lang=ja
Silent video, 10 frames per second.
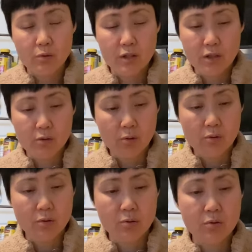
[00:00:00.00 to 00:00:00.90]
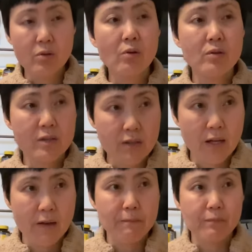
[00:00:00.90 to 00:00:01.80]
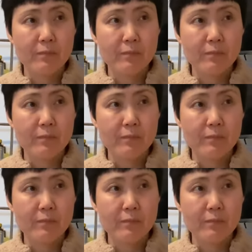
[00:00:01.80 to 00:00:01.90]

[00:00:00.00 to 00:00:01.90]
クリニックを卒業して、